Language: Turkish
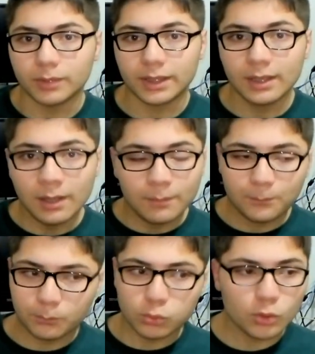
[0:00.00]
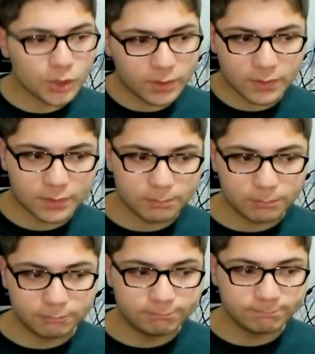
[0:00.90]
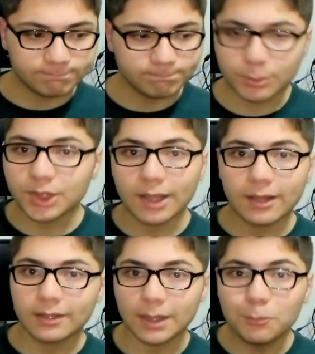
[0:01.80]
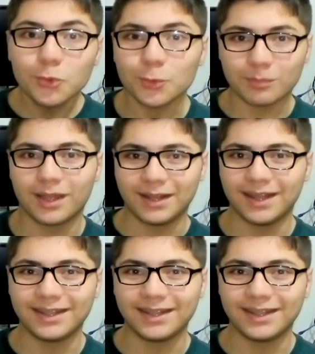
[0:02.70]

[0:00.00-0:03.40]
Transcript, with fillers: Hani projedir, bir şeyler yapıyorum yani.